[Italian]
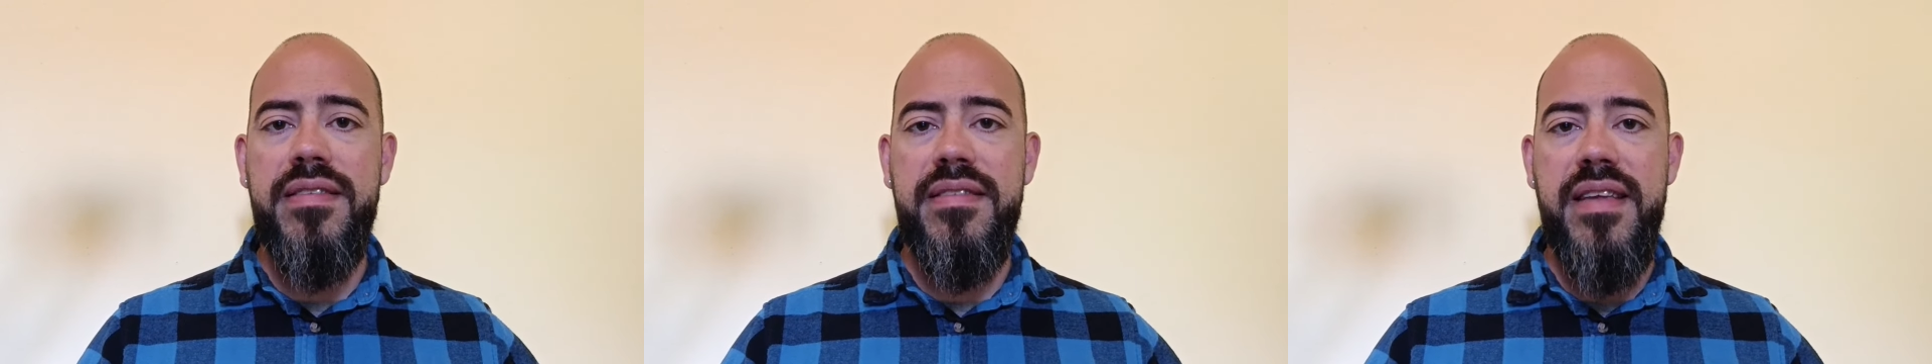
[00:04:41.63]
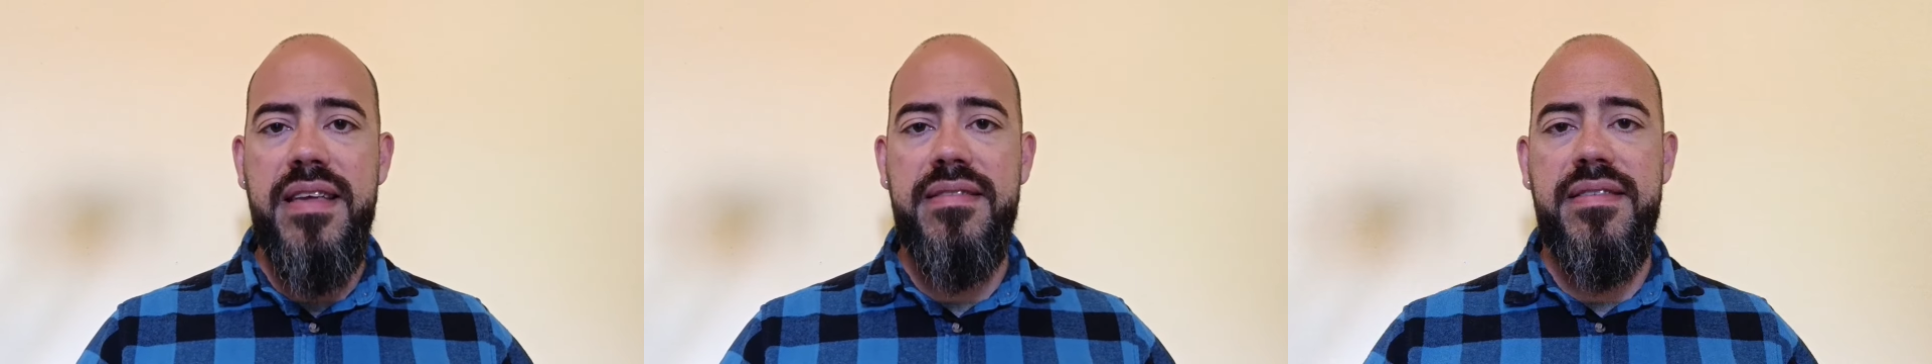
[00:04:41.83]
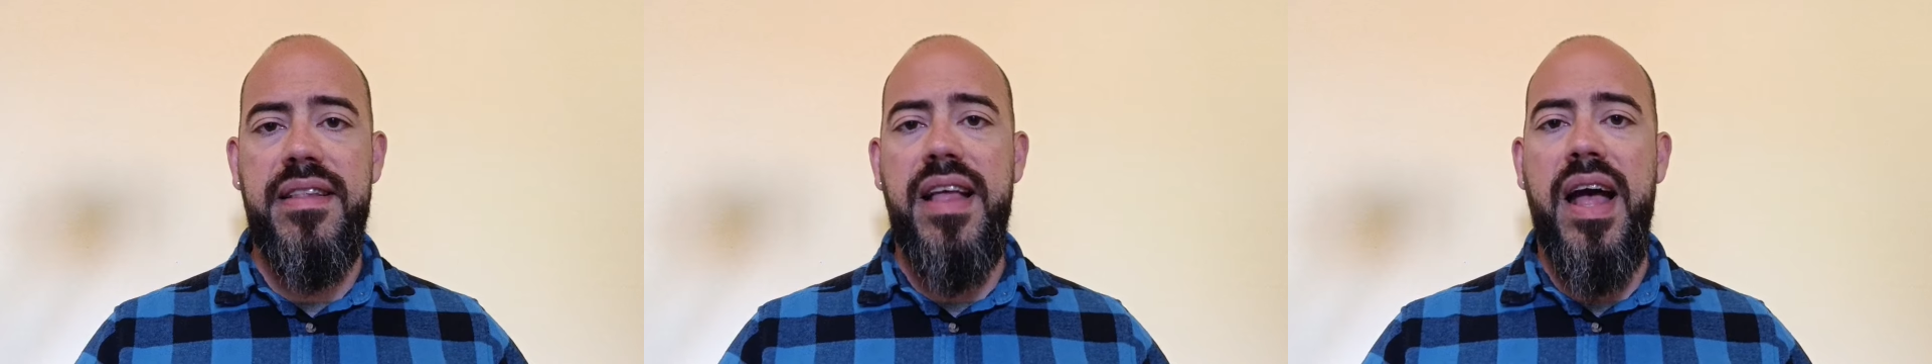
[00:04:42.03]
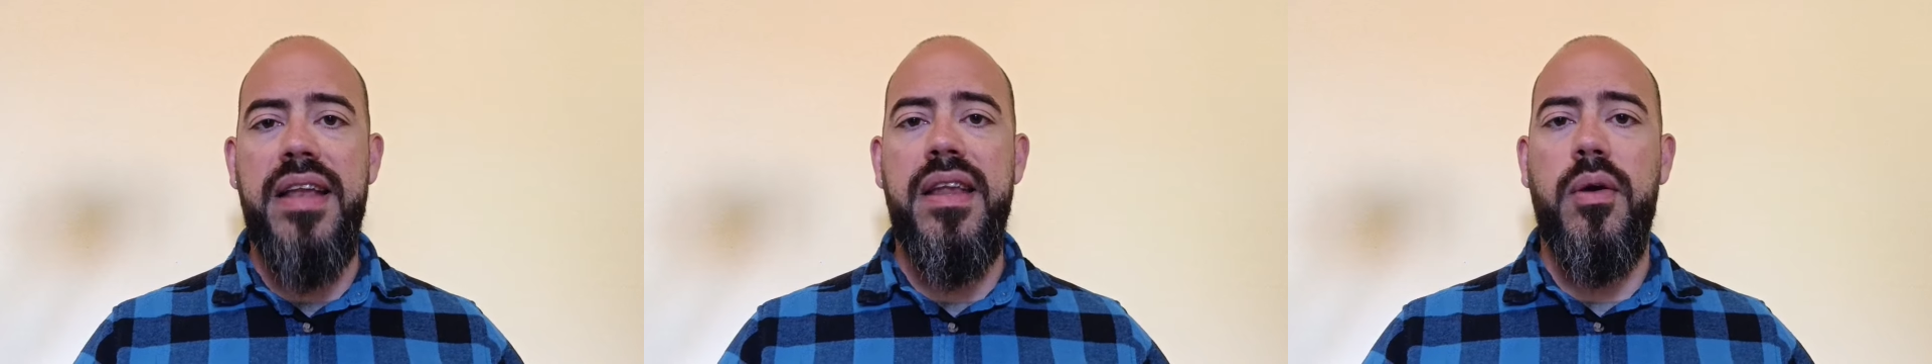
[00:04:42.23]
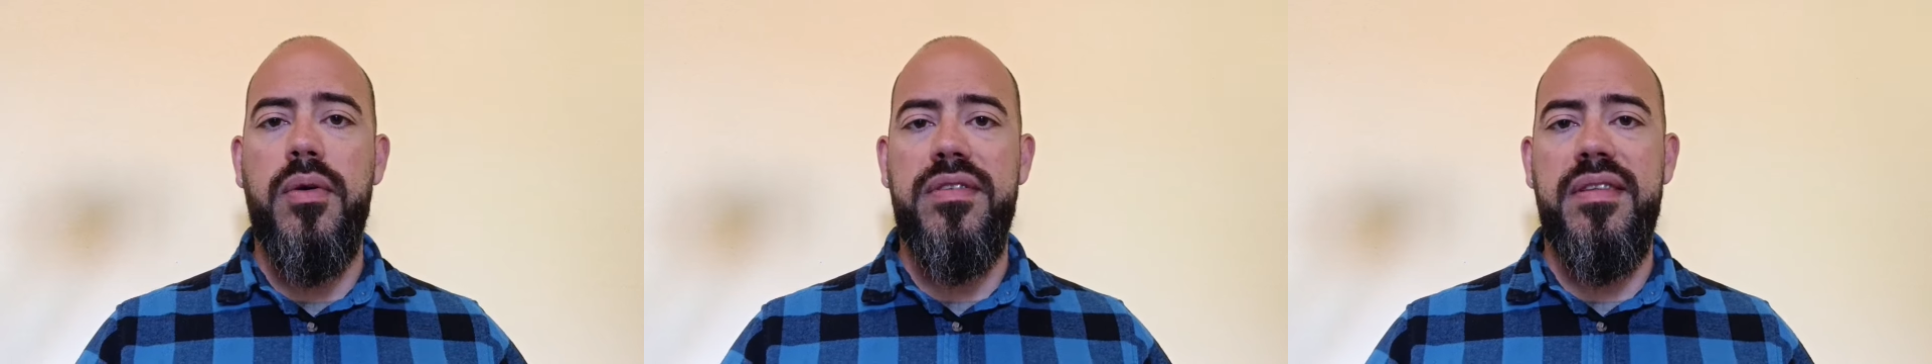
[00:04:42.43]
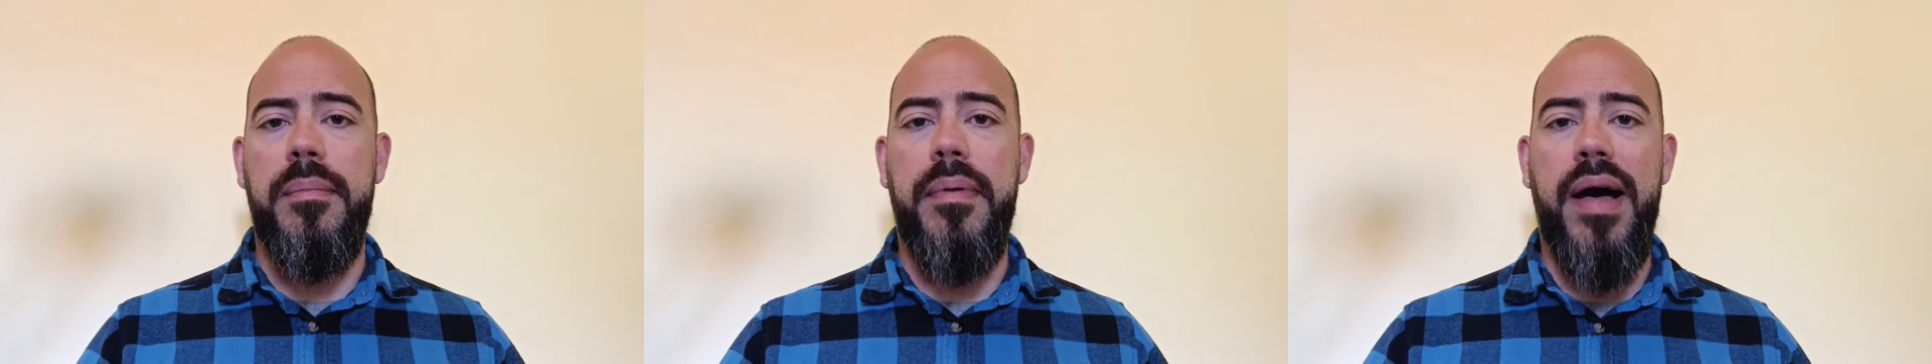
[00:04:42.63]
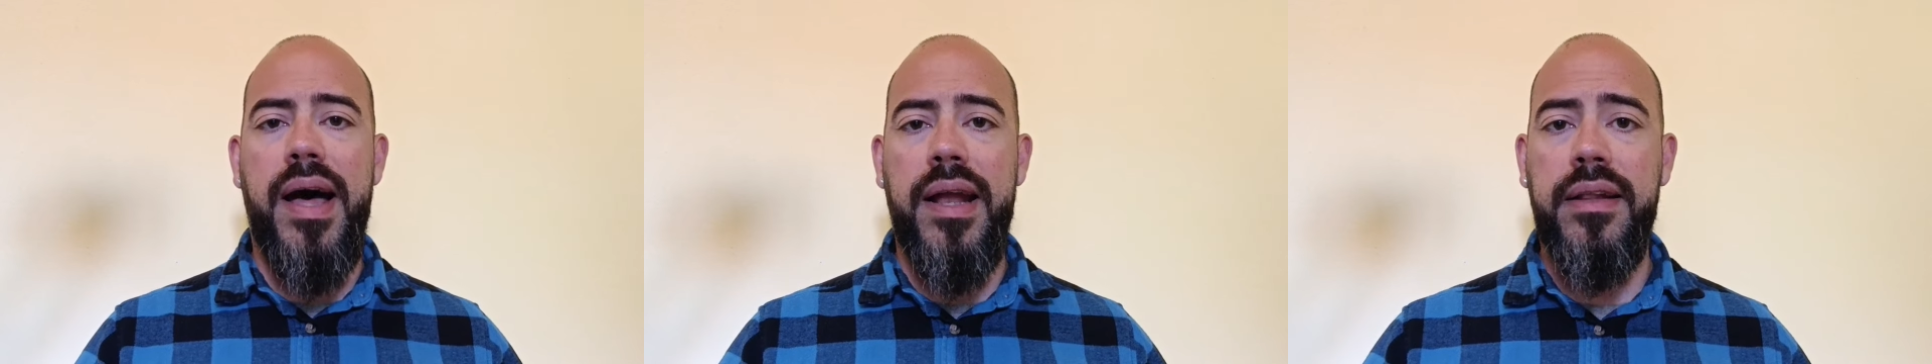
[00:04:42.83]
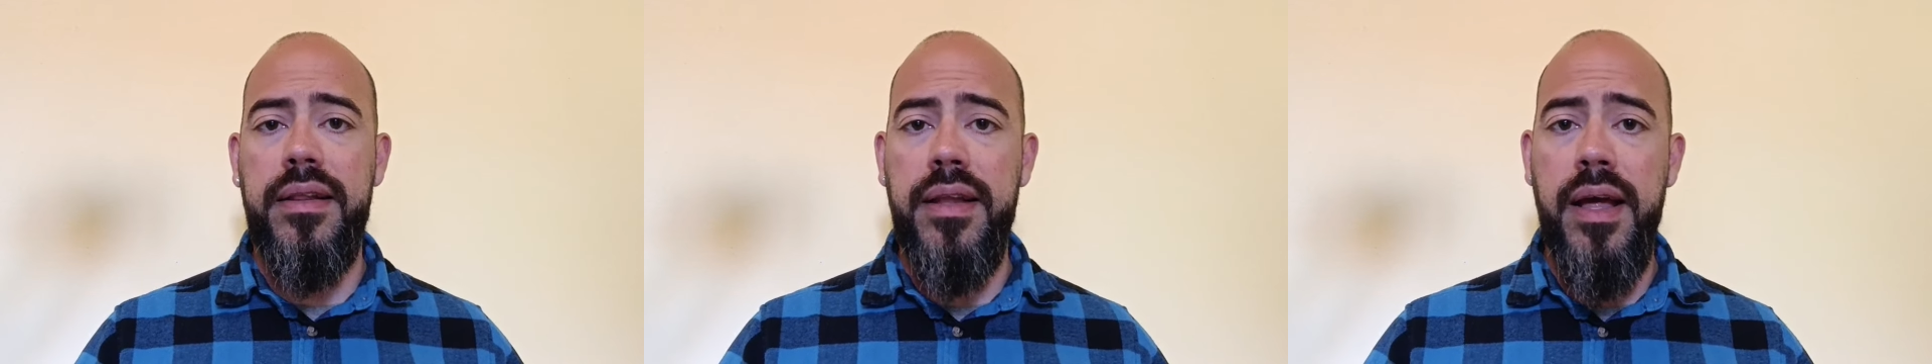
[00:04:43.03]
stesse da anni a questa
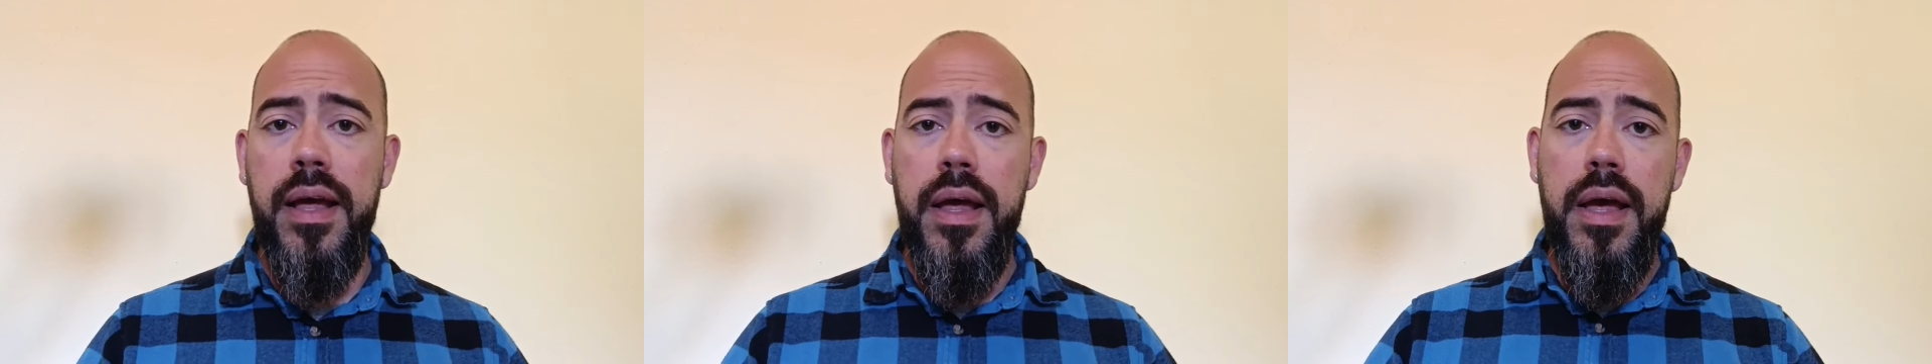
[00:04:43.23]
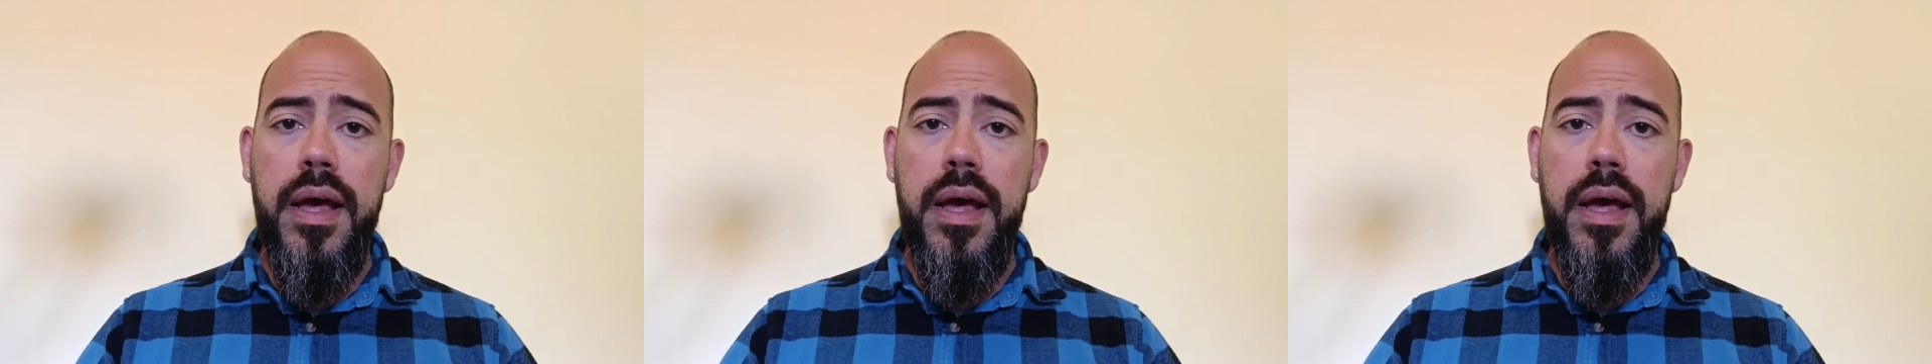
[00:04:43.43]
parte.